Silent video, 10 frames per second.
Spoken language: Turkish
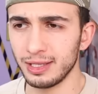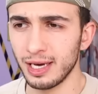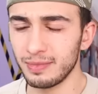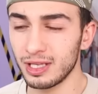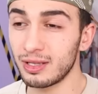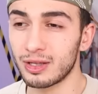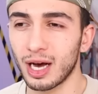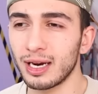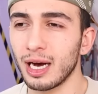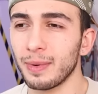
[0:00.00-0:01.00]
Adam gitti
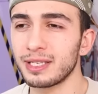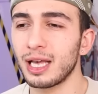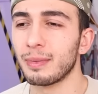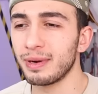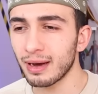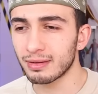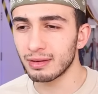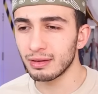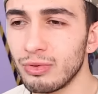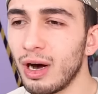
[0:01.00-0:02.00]
tarağı masaya
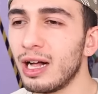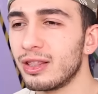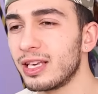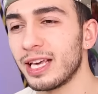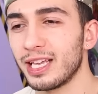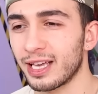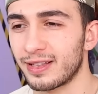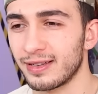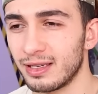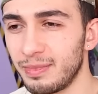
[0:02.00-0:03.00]
bıraktı. Bu aldı geri
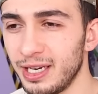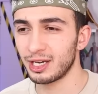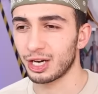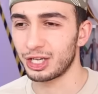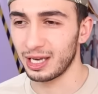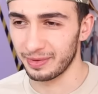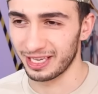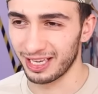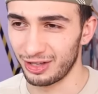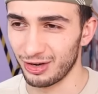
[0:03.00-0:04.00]
getirdi. Beni kaşı
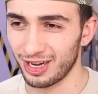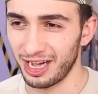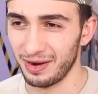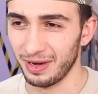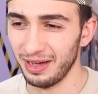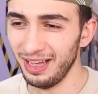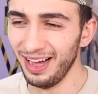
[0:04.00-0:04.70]
demeye getiriyor galiba.